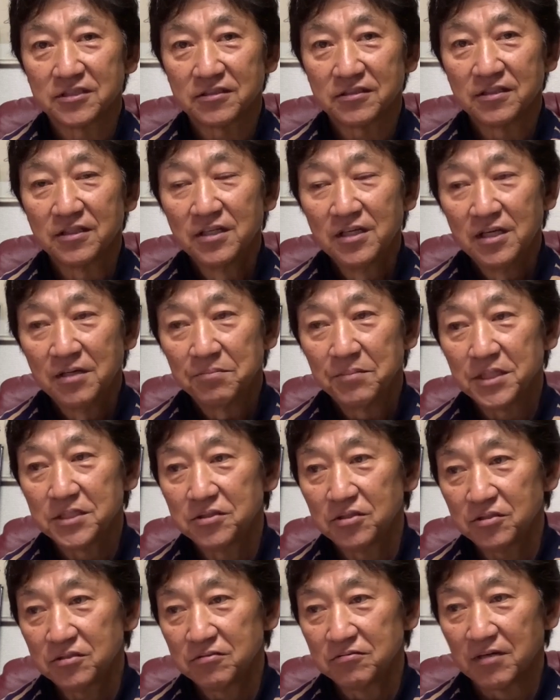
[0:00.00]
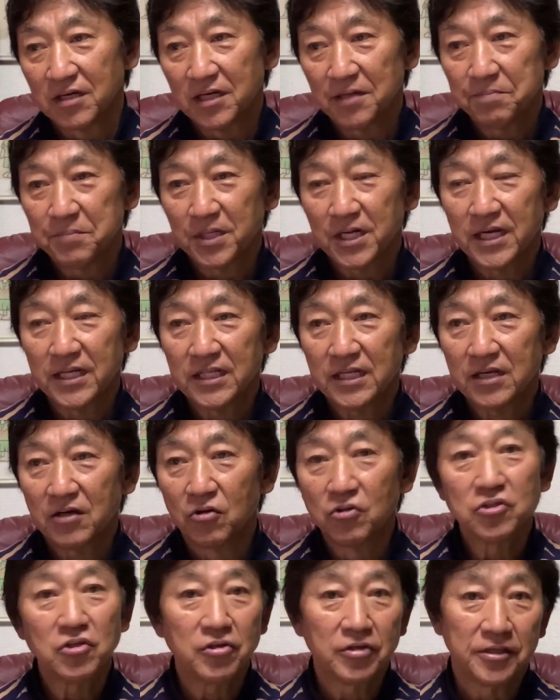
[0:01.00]
る、まあ、一つは体が
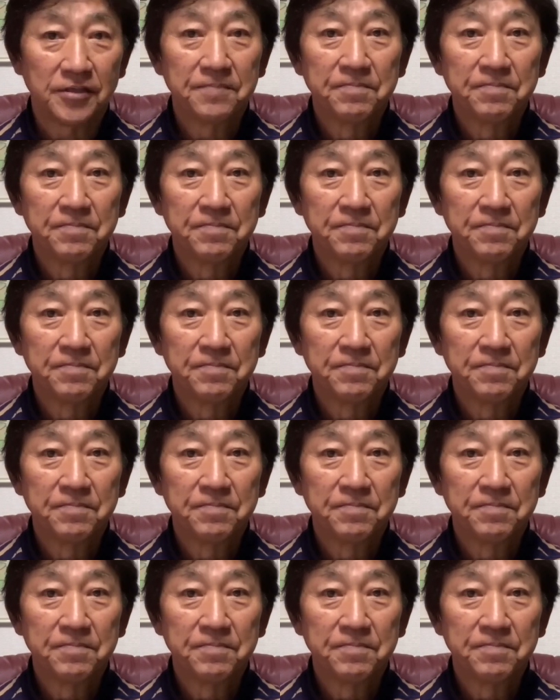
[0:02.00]
細い